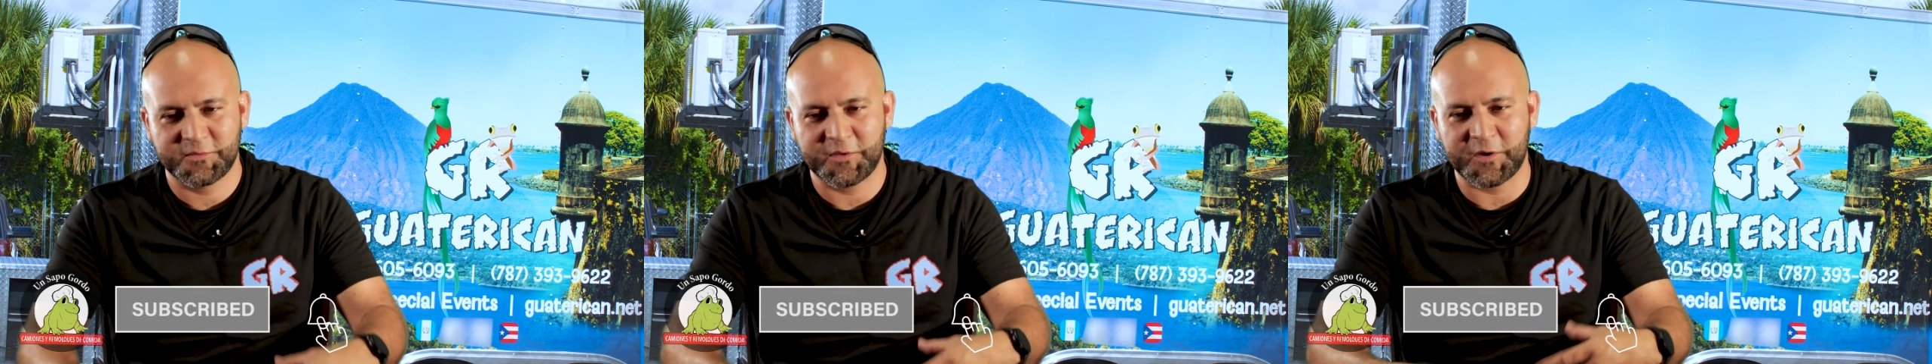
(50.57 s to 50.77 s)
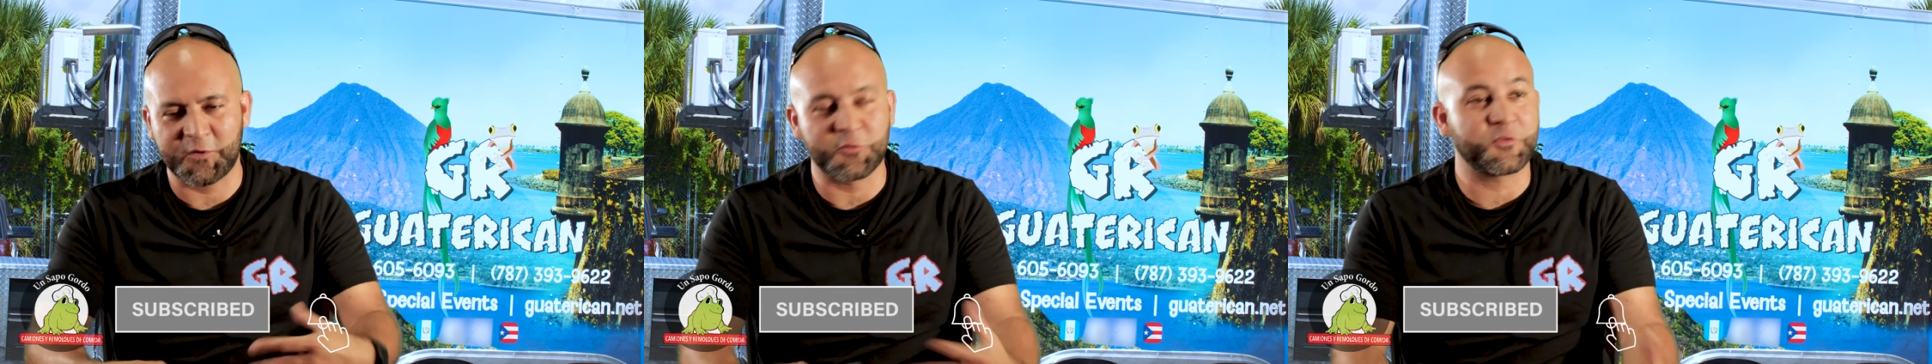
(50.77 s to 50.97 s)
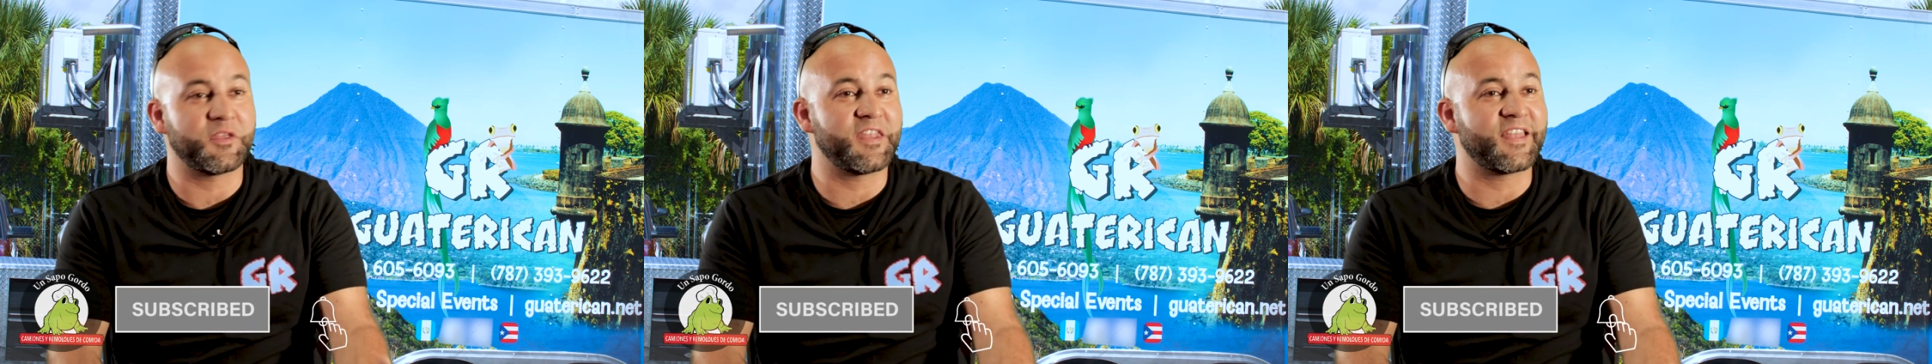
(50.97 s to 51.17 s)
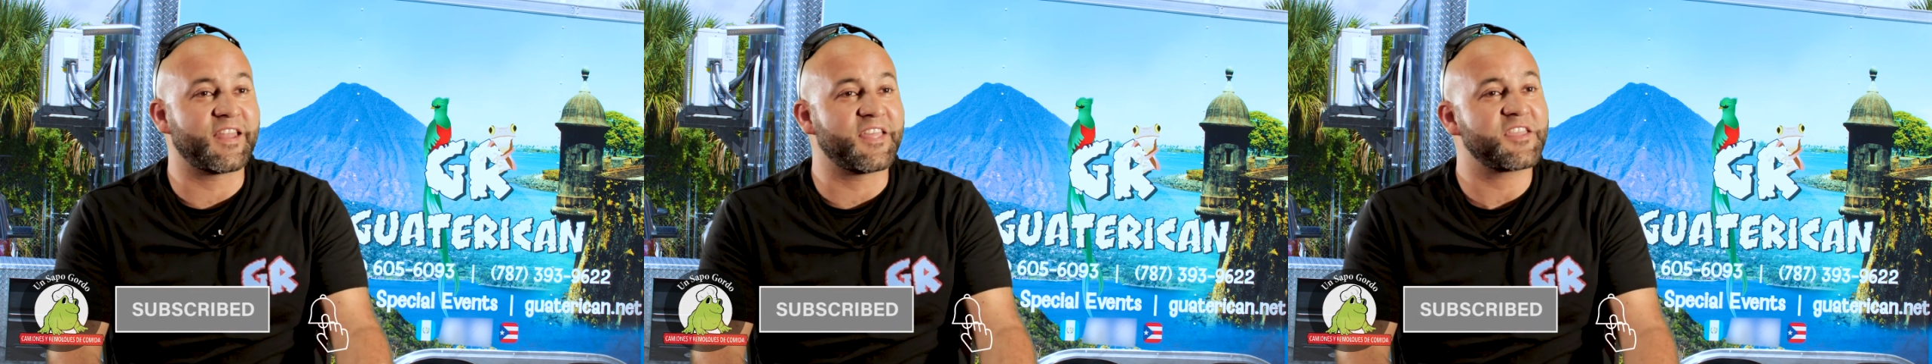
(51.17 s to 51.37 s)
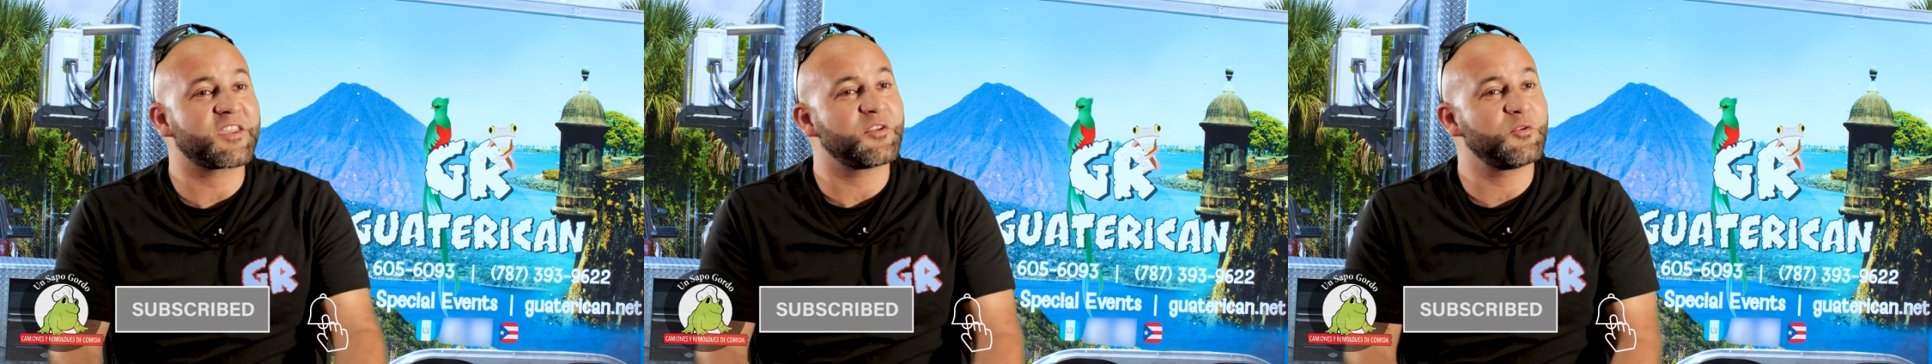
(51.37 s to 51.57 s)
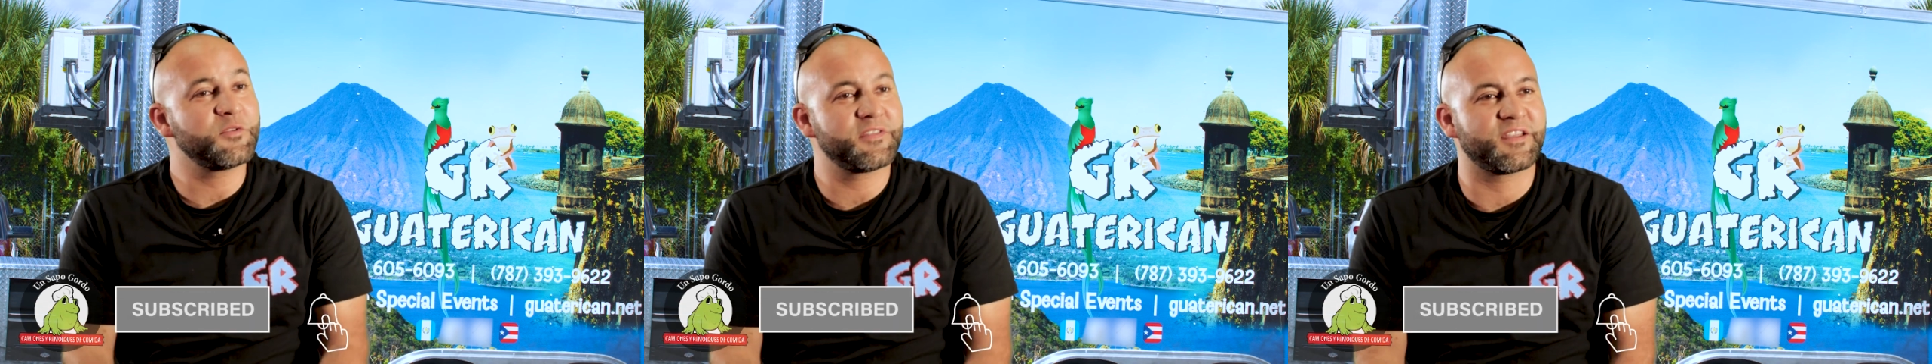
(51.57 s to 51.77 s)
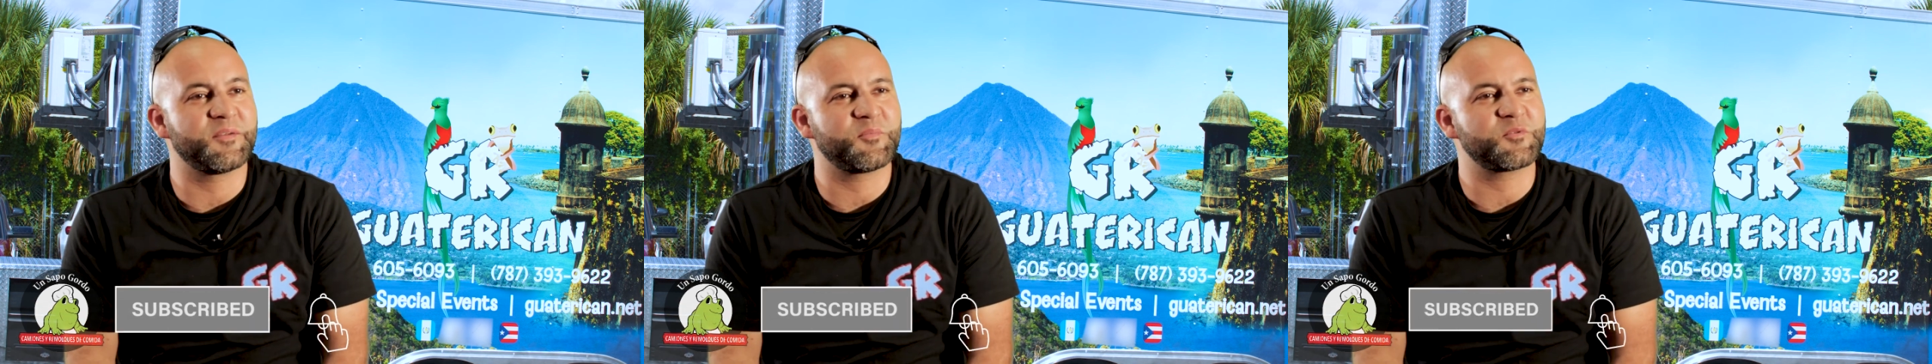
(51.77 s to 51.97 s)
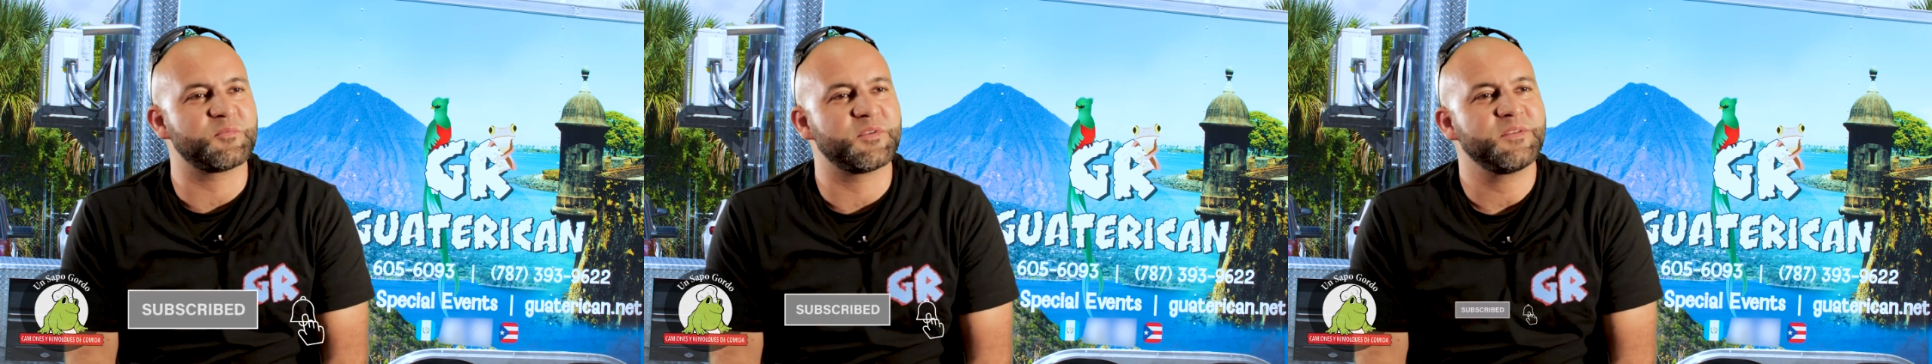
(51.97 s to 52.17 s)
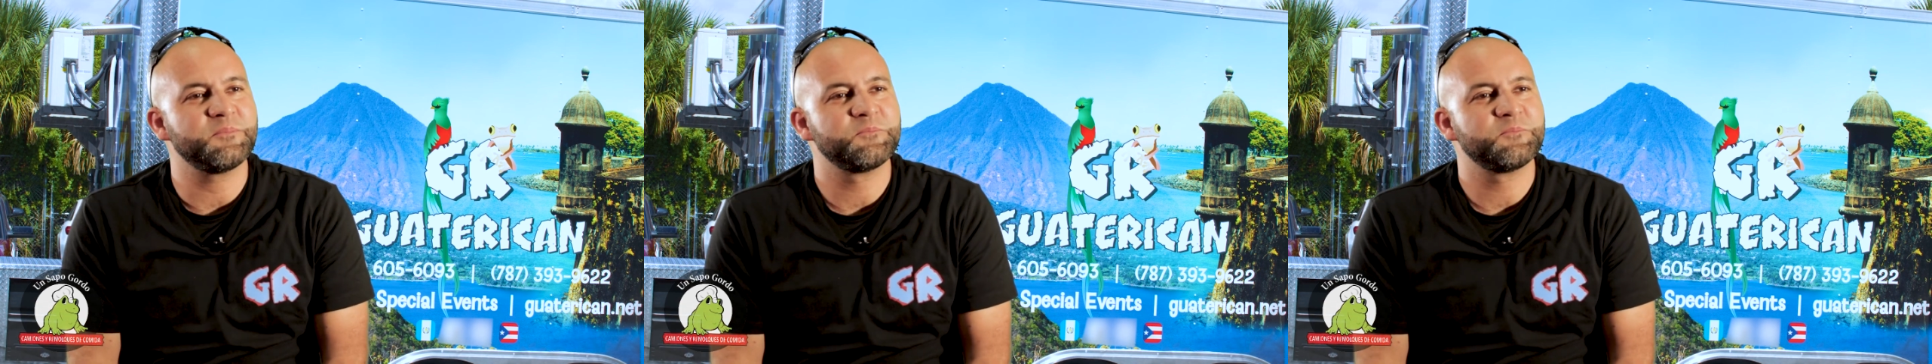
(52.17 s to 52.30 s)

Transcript: que no tenía nadie que lo hiciera por mí.